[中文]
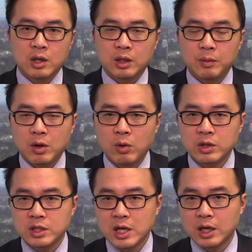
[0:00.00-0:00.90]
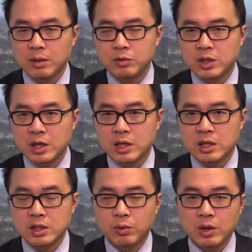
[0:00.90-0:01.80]
那么黄金价格目前也
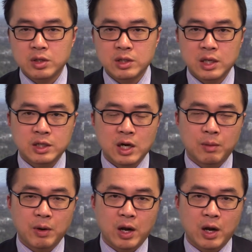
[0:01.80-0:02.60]
是维持在一千二百